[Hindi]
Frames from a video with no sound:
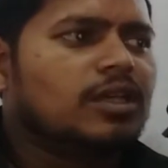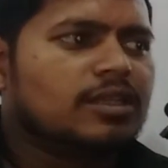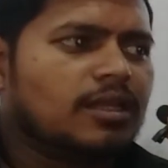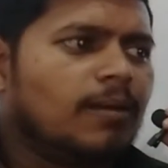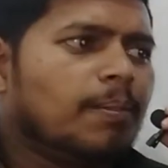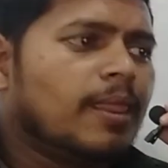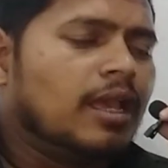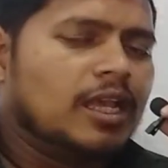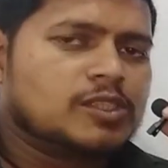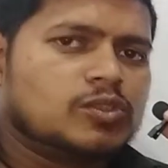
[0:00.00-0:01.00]
गया था
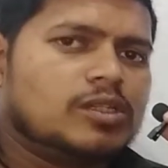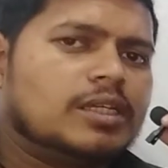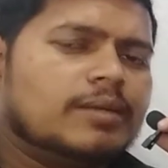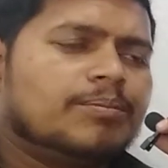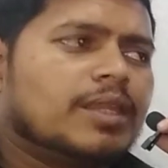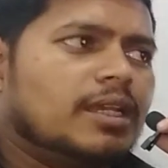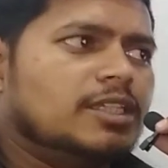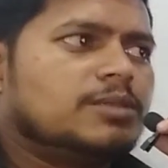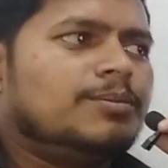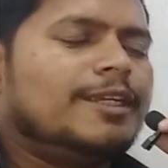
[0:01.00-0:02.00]
एक्चुअली
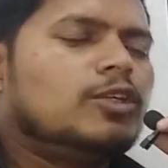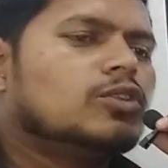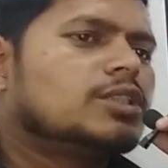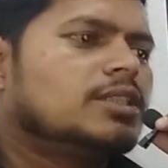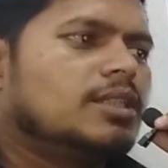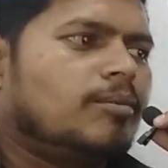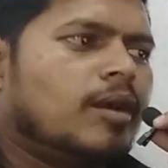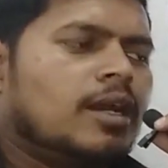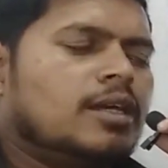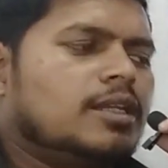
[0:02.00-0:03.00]
इस वीडियो से जब
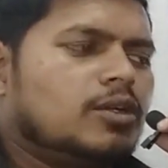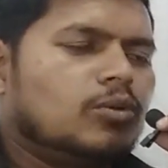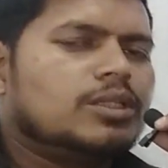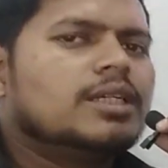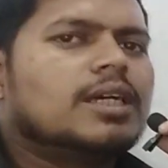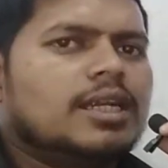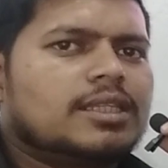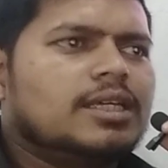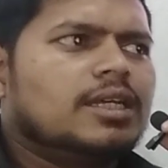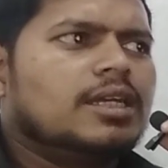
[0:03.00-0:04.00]
अगर रिकॉर्डिंग
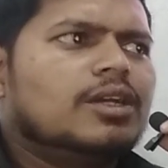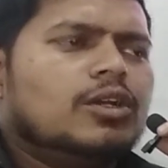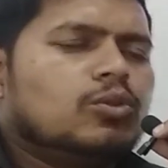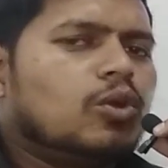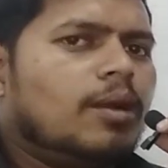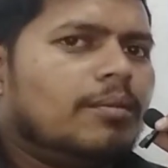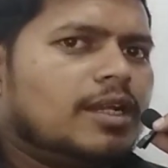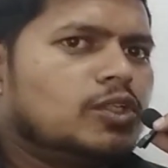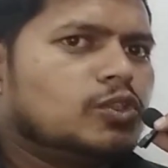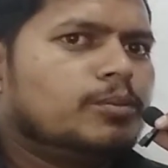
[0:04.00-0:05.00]
करते हैं तो
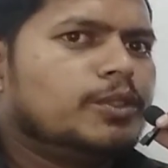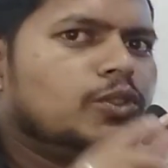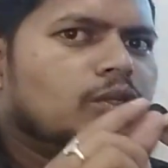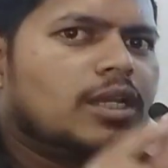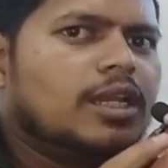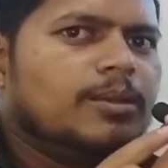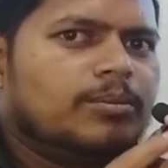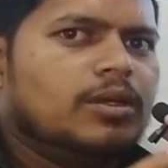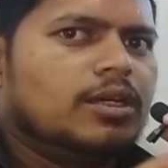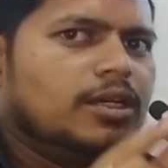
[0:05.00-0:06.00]
हमारा जो वीडियो क्लिप
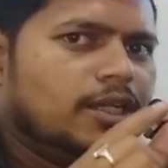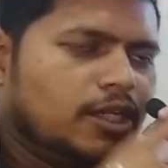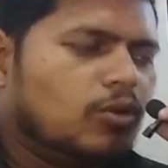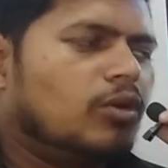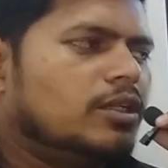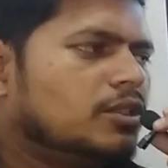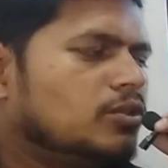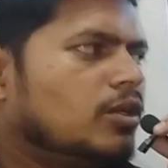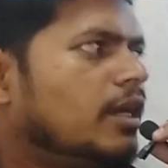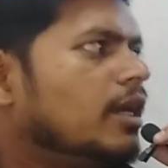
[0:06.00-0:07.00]

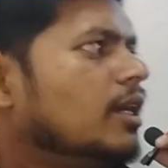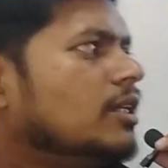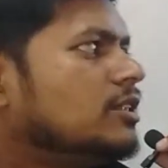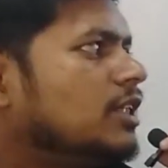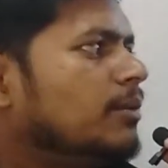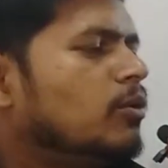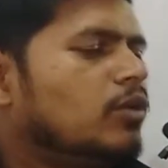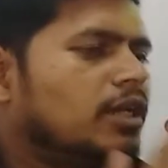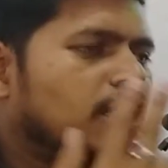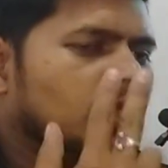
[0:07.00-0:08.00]
रिकॉर्डिंग जो है सेव
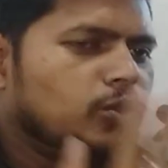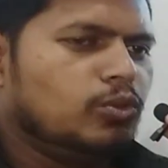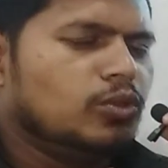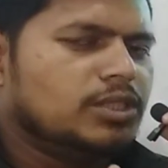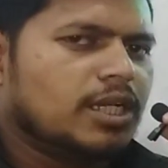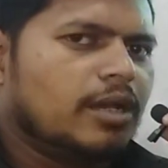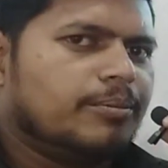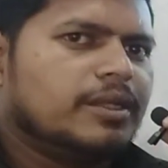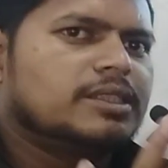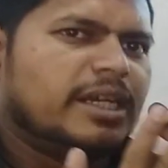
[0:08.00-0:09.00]
होने का दो जगह
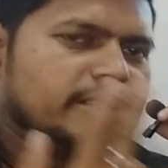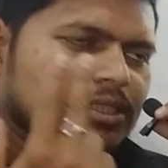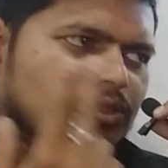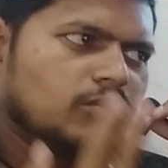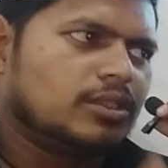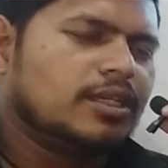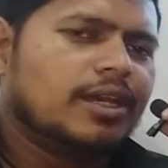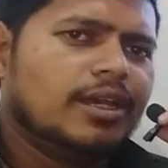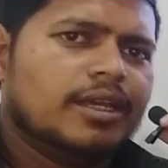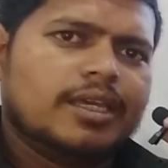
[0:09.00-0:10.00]
पे चांसेस होती है